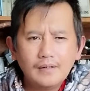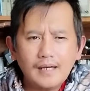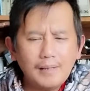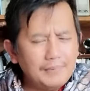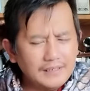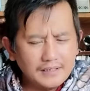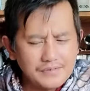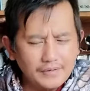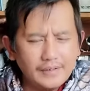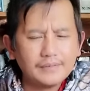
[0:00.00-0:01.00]
Aping nga
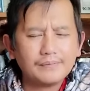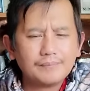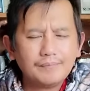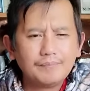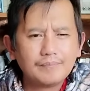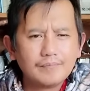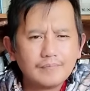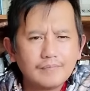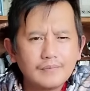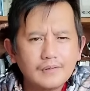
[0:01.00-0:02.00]
kasjay.
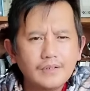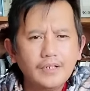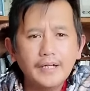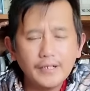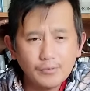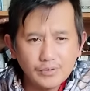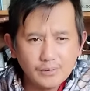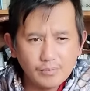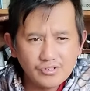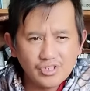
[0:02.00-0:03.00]
Kinadaduit
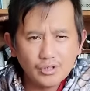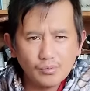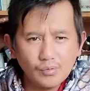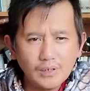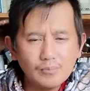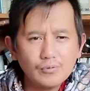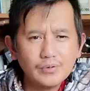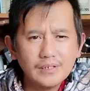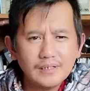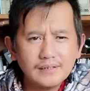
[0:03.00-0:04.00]
ti bersikulo nga
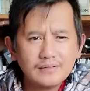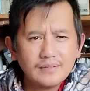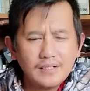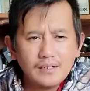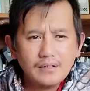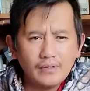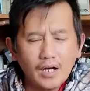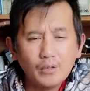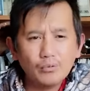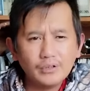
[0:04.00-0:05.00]
muna,
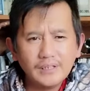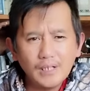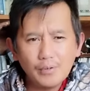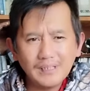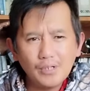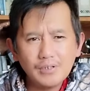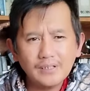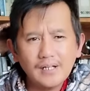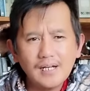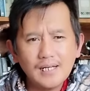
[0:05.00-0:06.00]
nagadutin
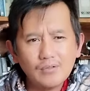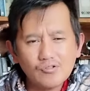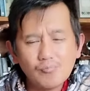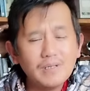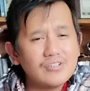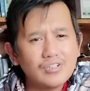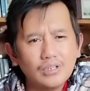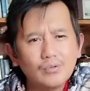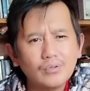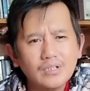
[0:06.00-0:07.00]
lawat-lawat na nga halos may isang
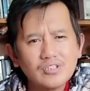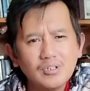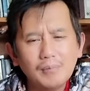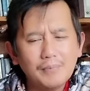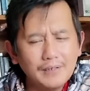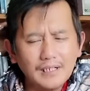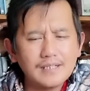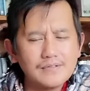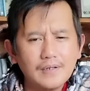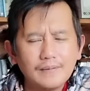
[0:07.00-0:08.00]
oras na aping nga
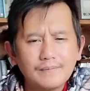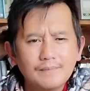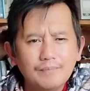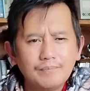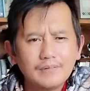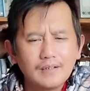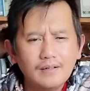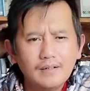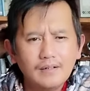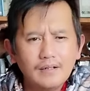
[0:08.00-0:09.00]
kasjay.
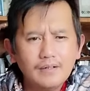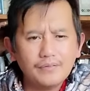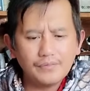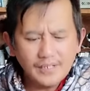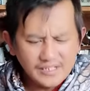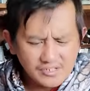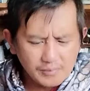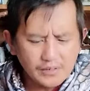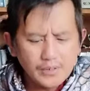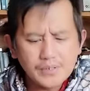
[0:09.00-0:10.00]
That is
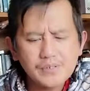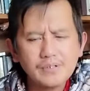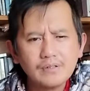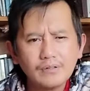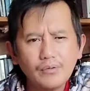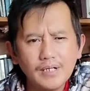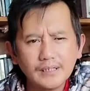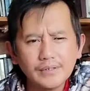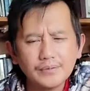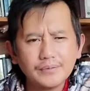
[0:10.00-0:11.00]
because, una
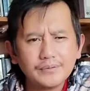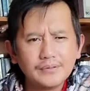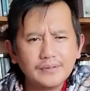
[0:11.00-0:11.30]
tayo,